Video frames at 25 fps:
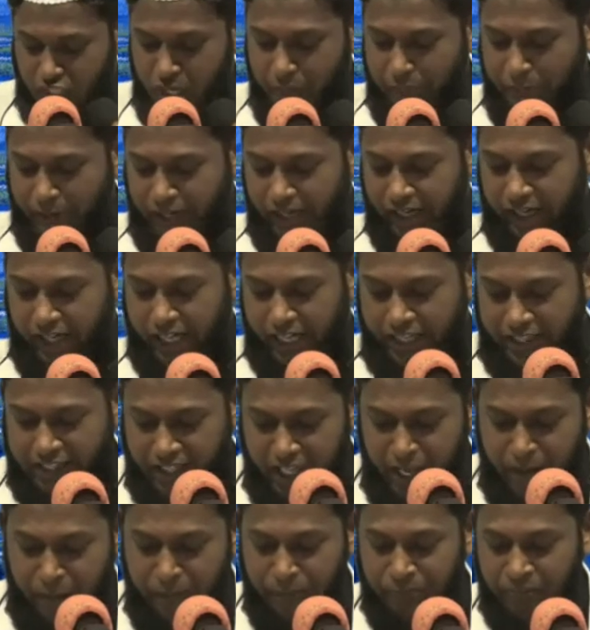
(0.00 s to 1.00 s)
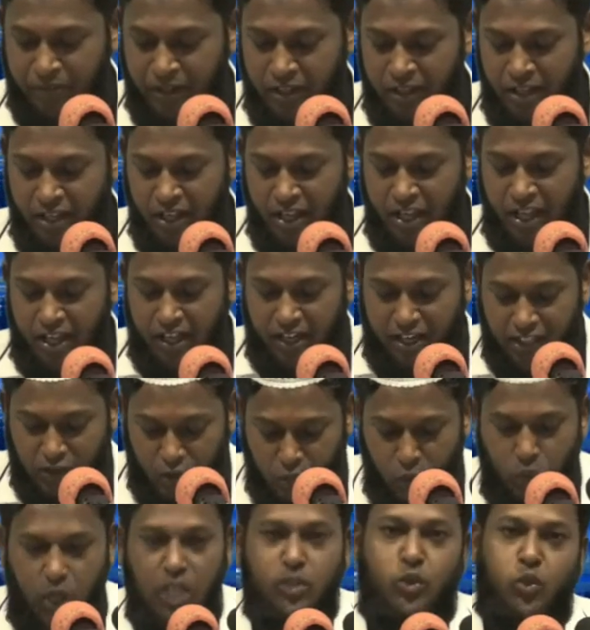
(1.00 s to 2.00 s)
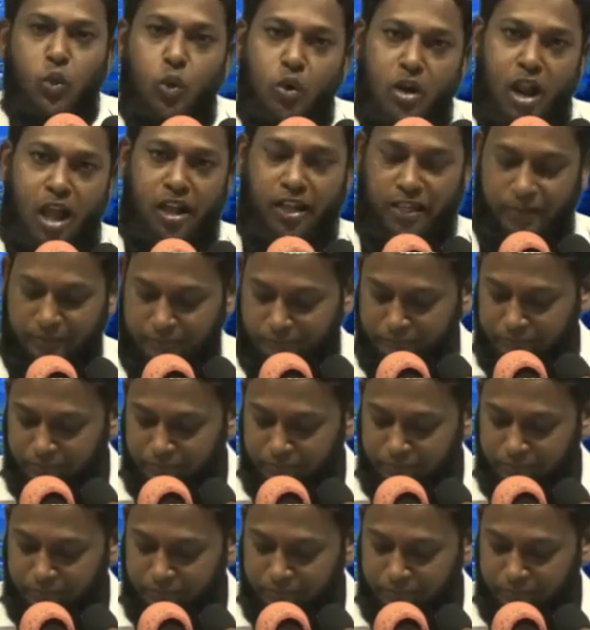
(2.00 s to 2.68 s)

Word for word: செய்யப்பட்டிருக்கிறது ரசூல்லா சொல்கிறாங்க